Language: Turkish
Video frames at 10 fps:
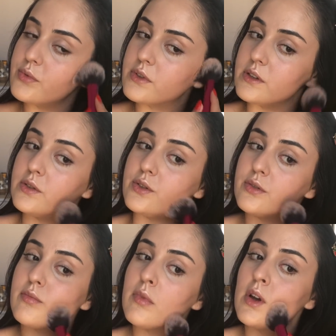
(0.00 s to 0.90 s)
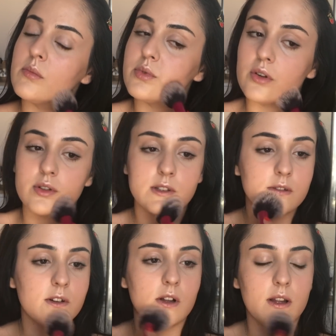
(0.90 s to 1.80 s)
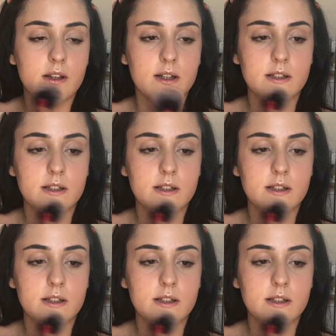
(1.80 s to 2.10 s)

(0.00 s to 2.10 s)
pudralıyorum. Bronzer kolay